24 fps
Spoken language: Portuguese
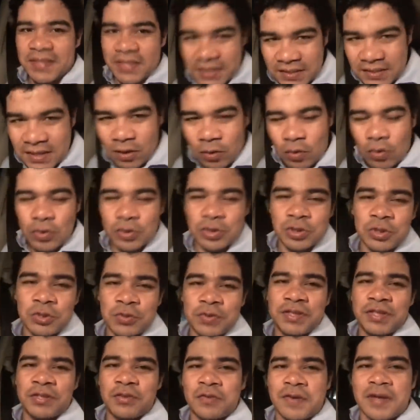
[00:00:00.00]
está
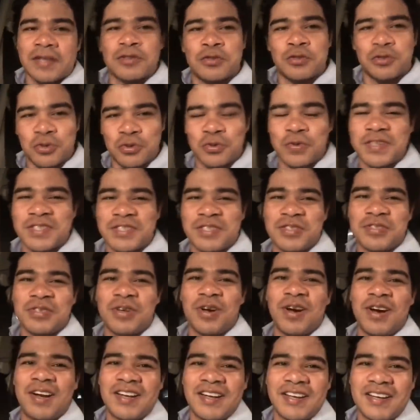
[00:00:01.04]
construindo a sua
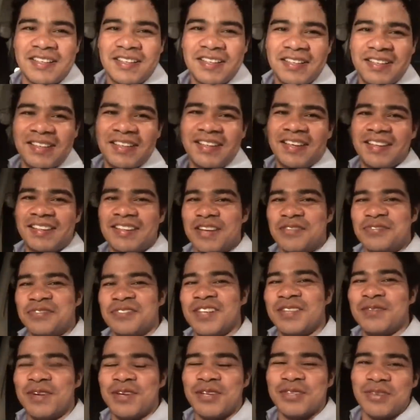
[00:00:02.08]
história e está
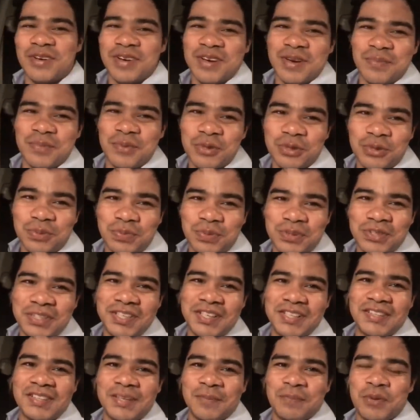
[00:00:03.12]
ficando uma história muito
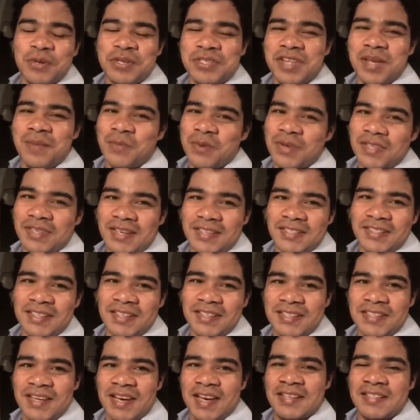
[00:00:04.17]
bonita, pois tem muita
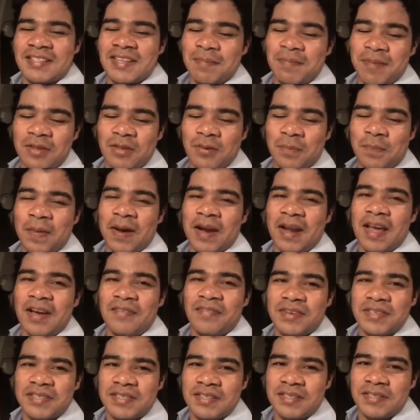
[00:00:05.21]
gente recebendo
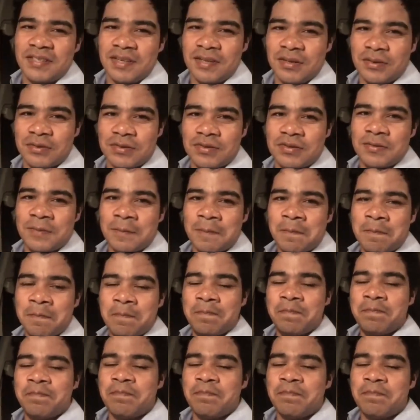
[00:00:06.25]
palavra de Deus